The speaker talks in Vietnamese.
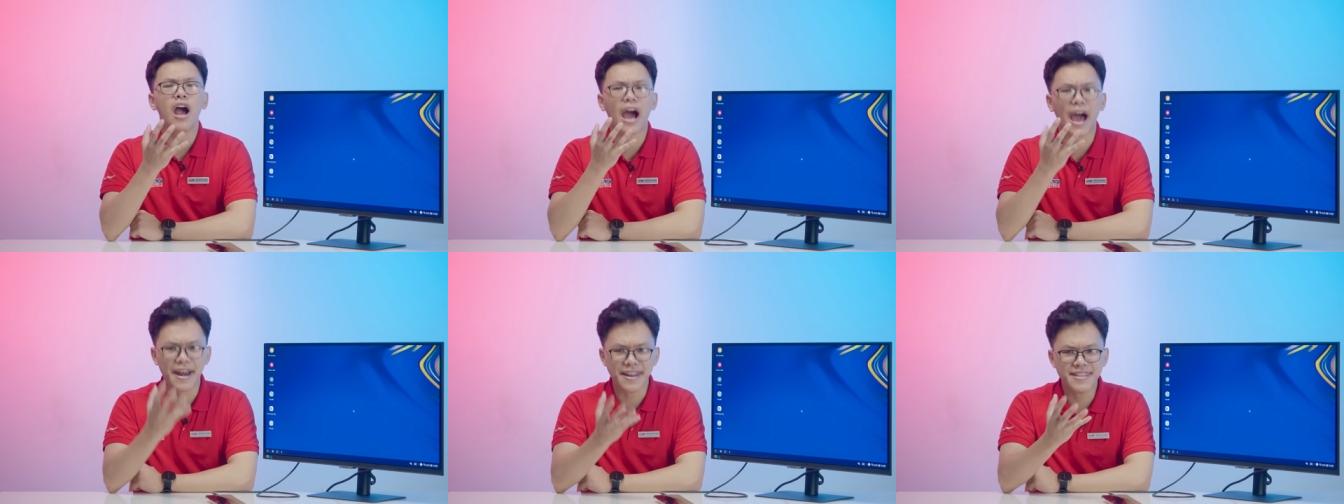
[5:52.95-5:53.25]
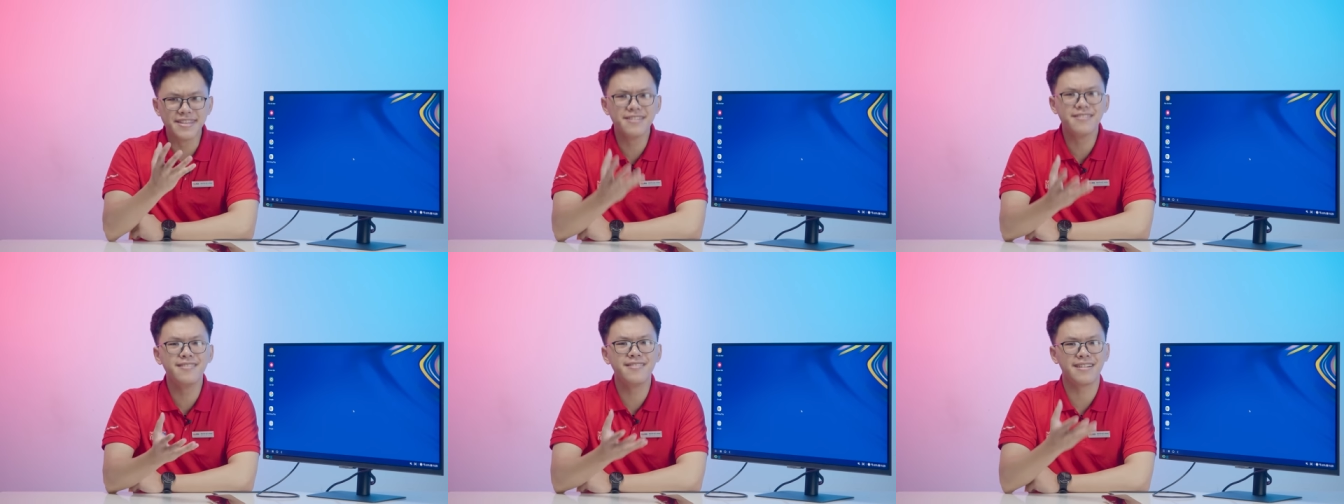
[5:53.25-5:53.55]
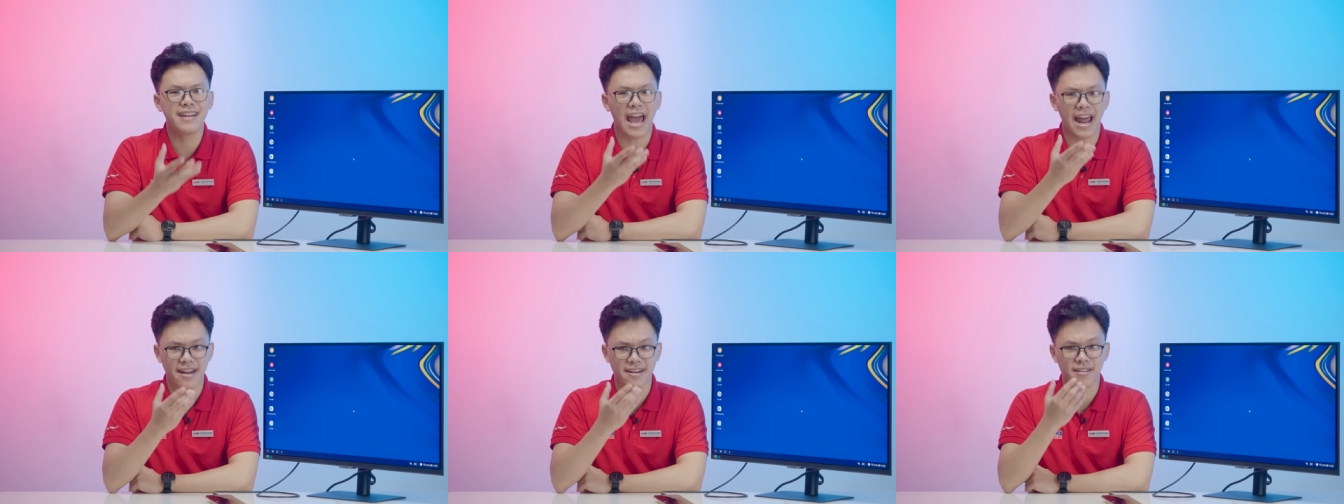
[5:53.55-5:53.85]
gần như
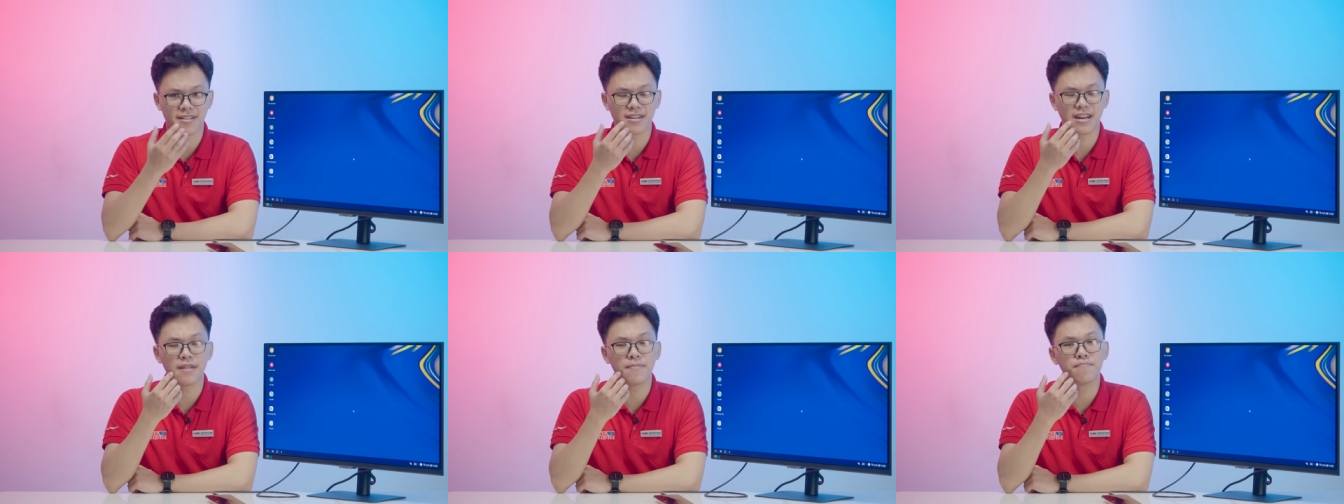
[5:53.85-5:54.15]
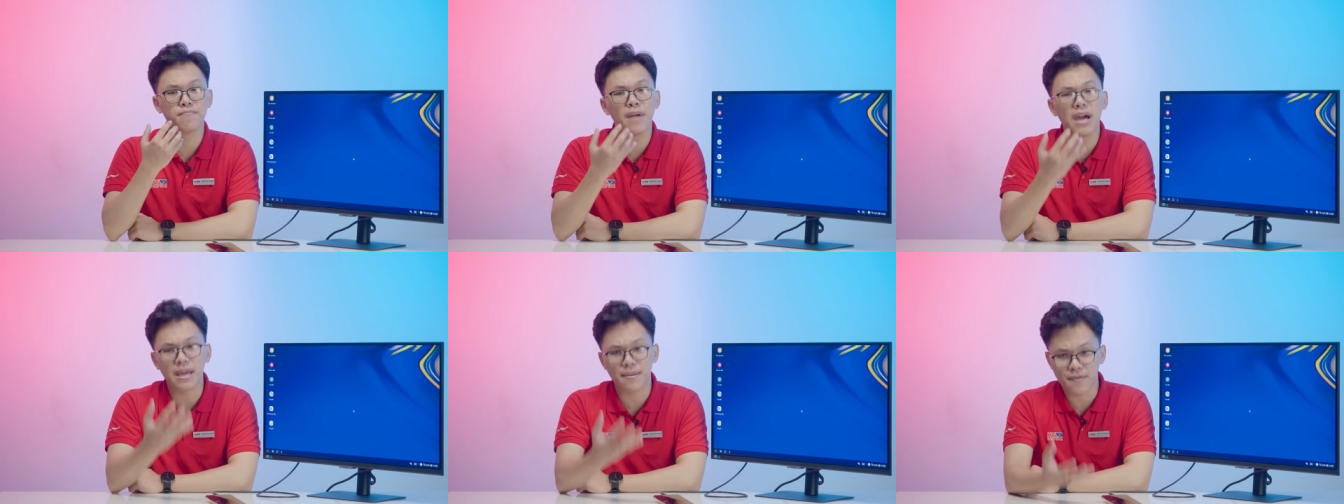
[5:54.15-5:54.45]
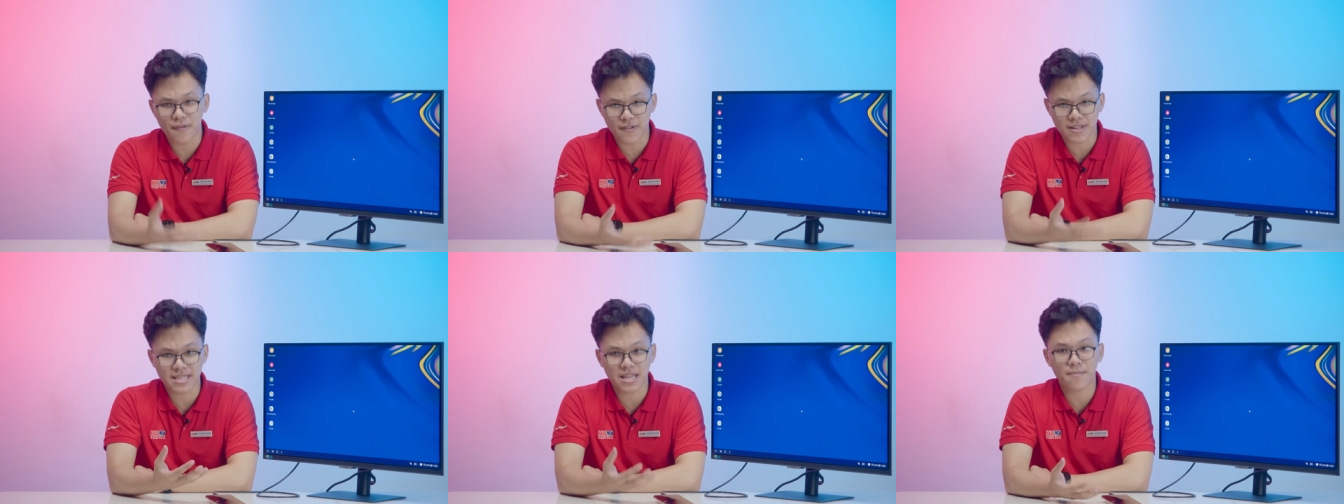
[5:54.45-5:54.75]
đạt được đến bảy
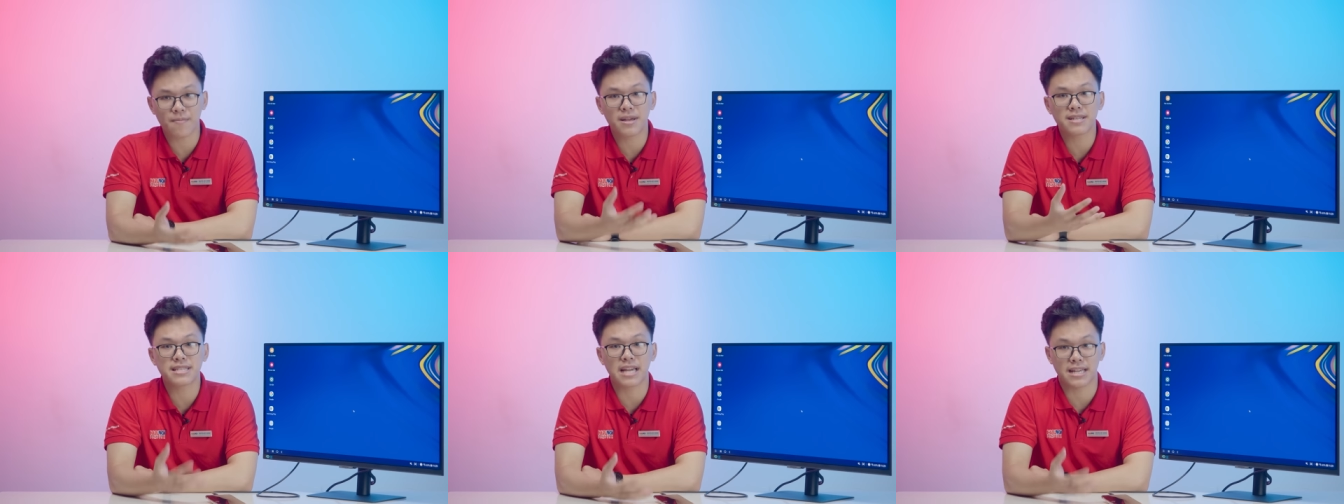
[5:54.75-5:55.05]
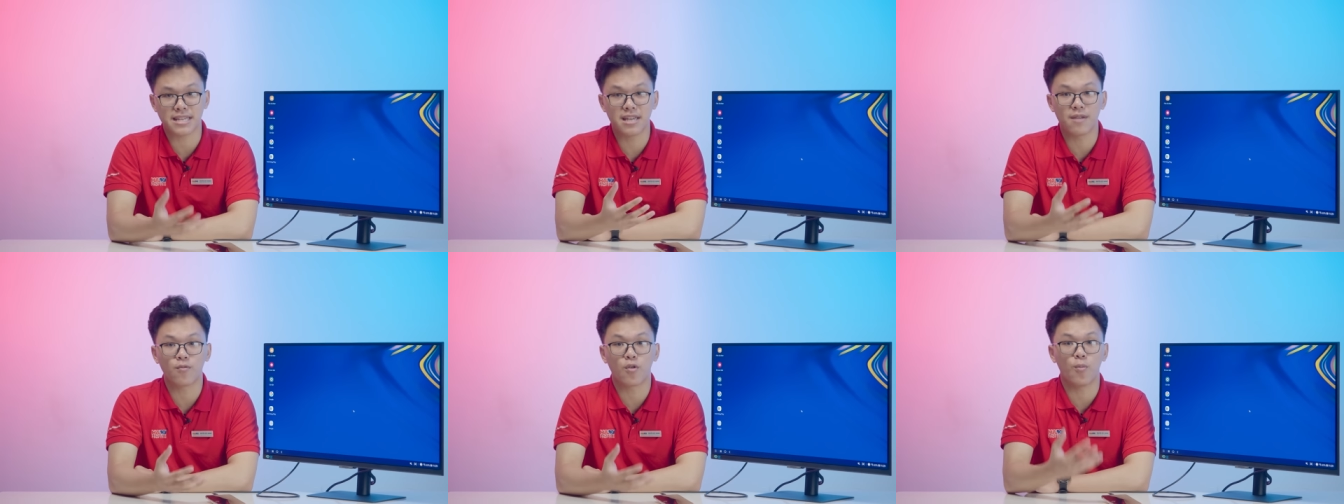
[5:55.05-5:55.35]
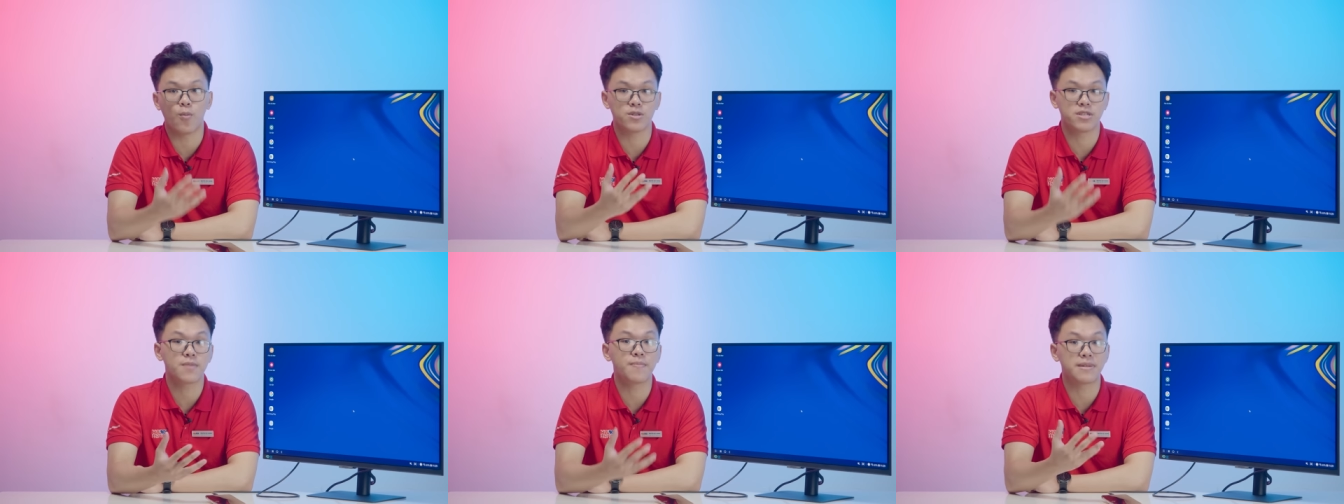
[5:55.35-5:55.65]
mươi phần trăm cái trải nghiệm
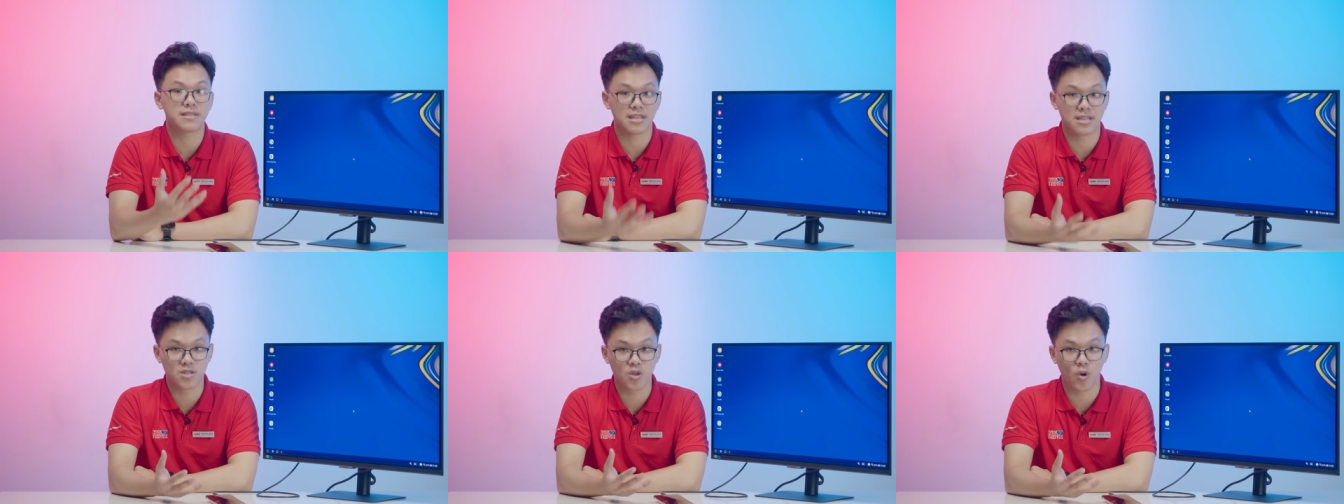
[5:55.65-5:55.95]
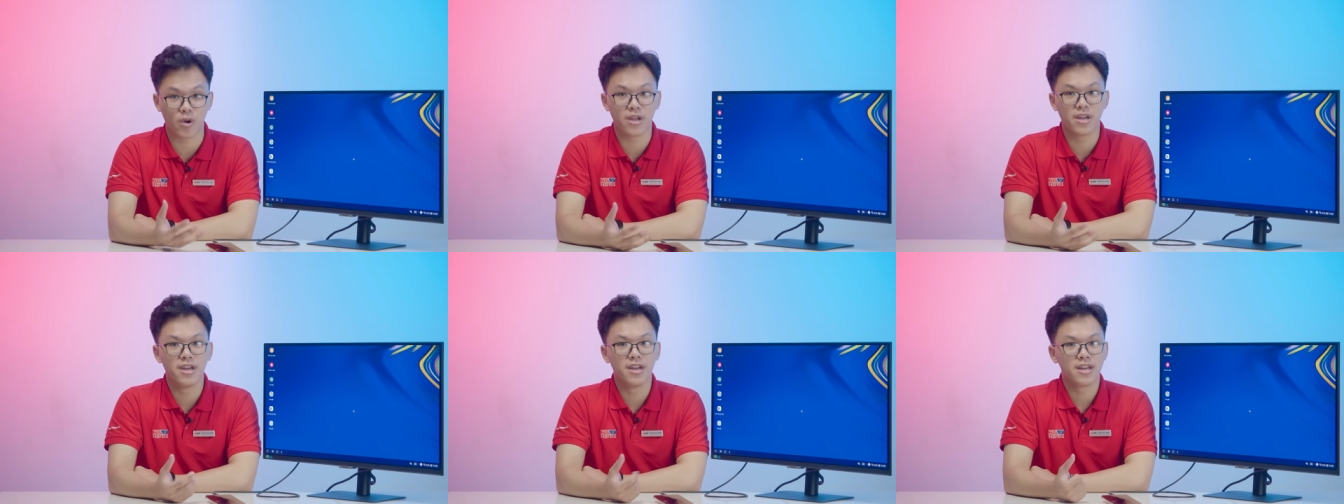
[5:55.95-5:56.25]
của một chiếc máy tính rồi.